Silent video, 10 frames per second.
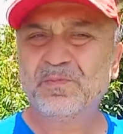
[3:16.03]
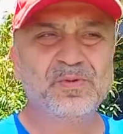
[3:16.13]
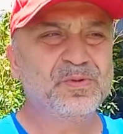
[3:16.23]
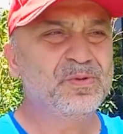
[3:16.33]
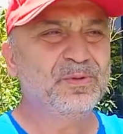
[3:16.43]

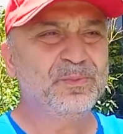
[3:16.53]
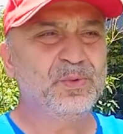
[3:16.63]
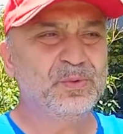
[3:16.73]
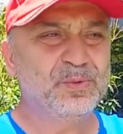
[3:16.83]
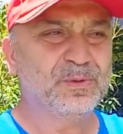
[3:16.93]
Bu
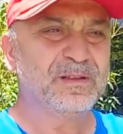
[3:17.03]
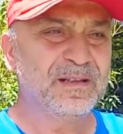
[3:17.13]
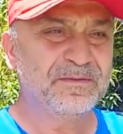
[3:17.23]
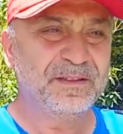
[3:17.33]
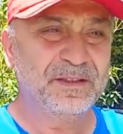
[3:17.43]

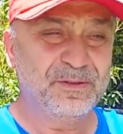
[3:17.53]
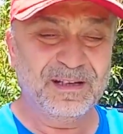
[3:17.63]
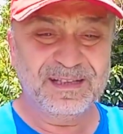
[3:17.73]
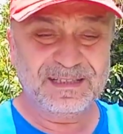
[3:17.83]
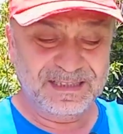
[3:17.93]

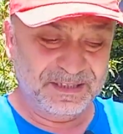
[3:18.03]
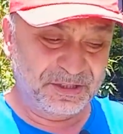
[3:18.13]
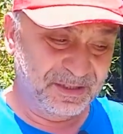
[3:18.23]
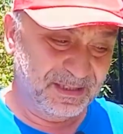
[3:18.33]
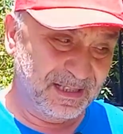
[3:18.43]
ultraviyole
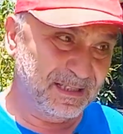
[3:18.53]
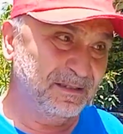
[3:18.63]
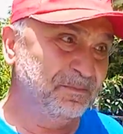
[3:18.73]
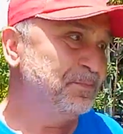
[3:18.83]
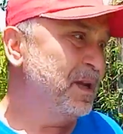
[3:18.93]

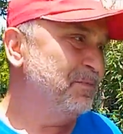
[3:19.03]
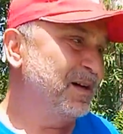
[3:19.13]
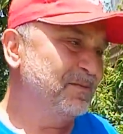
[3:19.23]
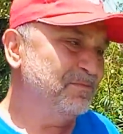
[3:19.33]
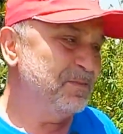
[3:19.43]
ışınların
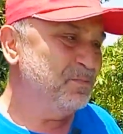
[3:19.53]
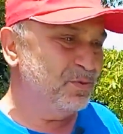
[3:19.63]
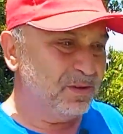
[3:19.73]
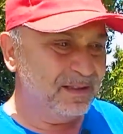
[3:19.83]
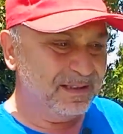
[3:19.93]
Bakın ben
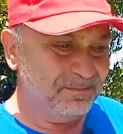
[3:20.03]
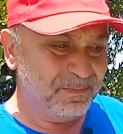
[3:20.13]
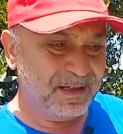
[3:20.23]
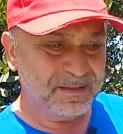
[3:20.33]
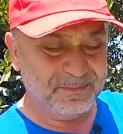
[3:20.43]
buradayım
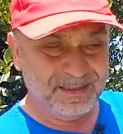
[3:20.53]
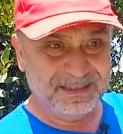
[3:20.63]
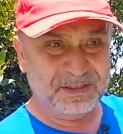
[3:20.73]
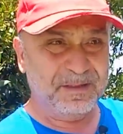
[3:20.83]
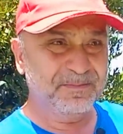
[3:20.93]

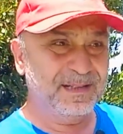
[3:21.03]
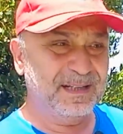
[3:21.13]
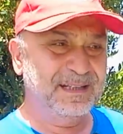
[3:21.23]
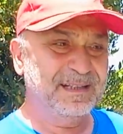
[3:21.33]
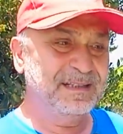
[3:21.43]
bakmayın
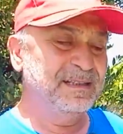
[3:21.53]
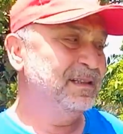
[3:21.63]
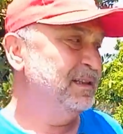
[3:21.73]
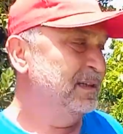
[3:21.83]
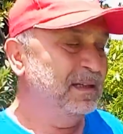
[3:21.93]
şapkayla
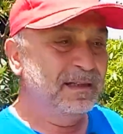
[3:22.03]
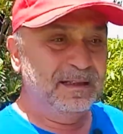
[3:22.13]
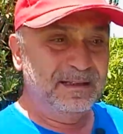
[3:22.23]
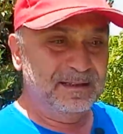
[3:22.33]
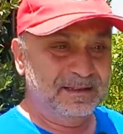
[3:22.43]

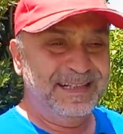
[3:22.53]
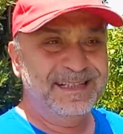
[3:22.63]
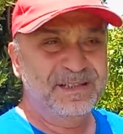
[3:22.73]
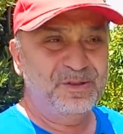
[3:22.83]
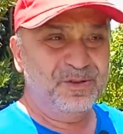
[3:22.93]
e,
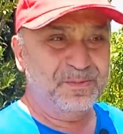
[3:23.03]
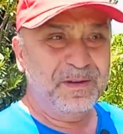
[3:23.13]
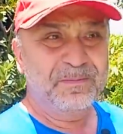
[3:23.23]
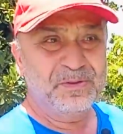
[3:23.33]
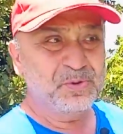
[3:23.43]
geziyorum
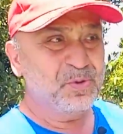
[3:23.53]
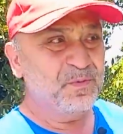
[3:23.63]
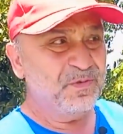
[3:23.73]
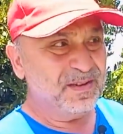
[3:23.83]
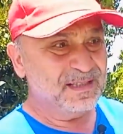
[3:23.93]
ama çok
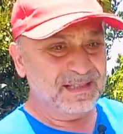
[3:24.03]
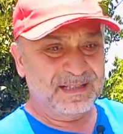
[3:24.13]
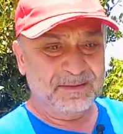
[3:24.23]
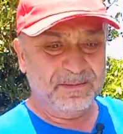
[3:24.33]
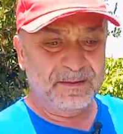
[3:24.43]

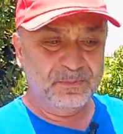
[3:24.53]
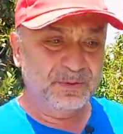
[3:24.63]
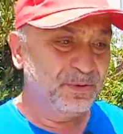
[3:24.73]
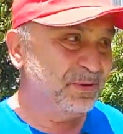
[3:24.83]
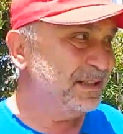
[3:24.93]
fazla da ben bu
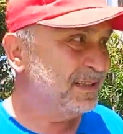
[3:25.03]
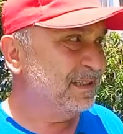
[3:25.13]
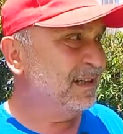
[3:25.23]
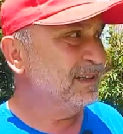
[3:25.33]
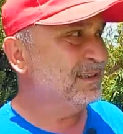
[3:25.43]
güneşin
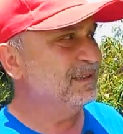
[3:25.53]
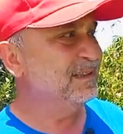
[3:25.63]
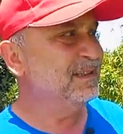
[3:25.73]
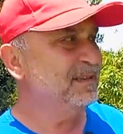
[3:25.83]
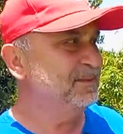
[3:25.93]

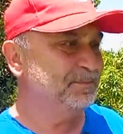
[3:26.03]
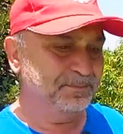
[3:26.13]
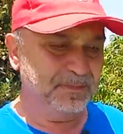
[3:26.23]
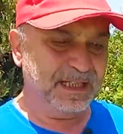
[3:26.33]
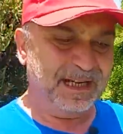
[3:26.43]
altında
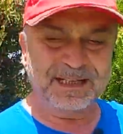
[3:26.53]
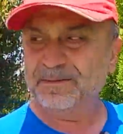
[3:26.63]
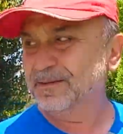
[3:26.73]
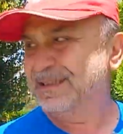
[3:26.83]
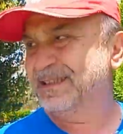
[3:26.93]

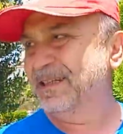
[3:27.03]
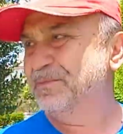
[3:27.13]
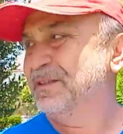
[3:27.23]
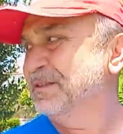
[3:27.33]
kalabileceğimi